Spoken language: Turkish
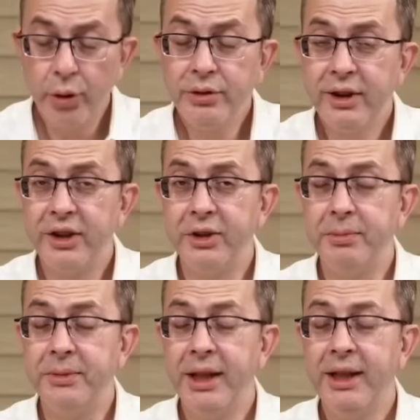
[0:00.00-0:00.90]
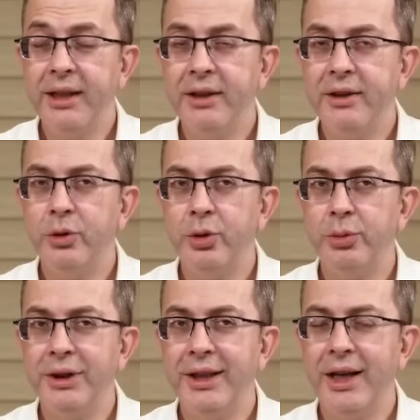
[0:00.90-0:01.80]
Son seçimde
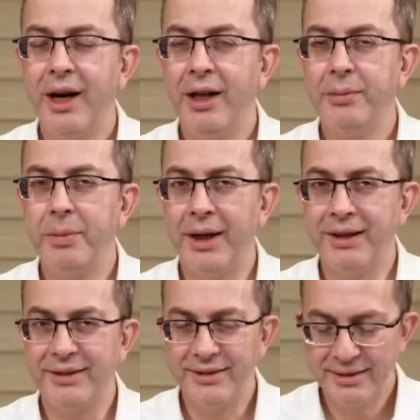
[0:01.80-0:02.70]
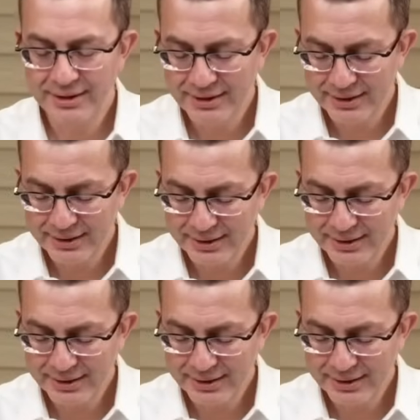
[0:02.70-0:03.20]
Cumhuriyet Halk Partisi